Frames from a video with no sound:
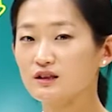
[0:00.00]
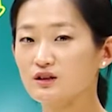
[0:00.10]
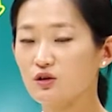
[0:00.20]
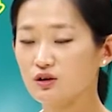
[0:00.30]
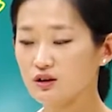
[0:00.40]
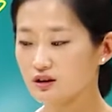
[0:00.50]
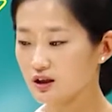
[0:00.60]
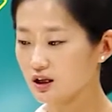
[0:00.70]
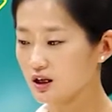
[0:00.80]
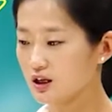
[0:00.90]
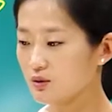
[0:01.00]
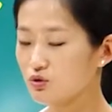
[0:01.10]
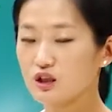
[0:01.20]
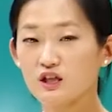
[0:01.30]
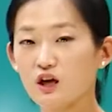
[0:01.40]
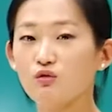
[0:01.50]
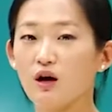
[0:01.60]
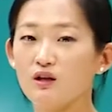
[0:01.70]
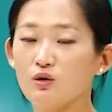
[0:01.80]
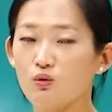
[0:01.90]
능력은 기계도
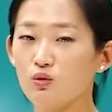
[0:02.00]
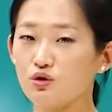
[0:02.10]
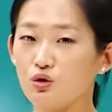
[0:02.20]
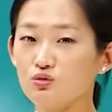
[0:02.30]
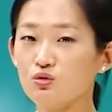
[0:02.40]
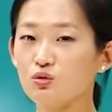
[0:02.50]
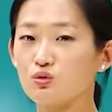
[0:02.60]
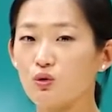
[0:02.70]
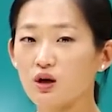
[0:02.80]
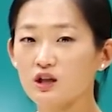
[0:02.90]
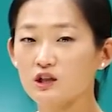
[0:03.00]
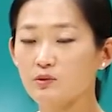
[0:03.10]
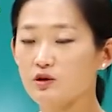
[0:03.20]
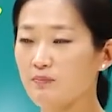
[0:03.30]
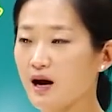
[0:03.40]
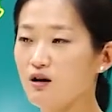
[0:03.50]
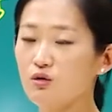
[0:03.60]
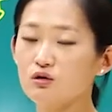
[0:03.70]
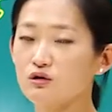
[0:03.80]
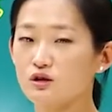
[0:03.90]
아니고 전국을 돌아다니면서
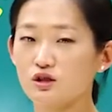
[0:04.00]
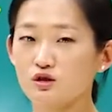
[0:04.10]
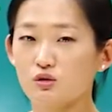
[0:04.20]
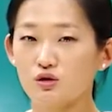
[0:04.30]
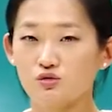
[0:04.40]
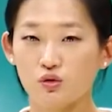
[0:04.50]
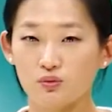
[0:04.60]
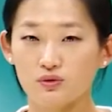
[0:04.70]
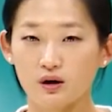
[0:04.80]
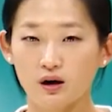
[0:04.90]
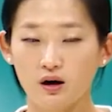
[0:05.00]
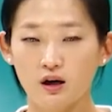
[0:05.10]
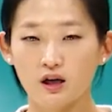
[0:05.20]
발로 그걸 측정할 수는 없어요.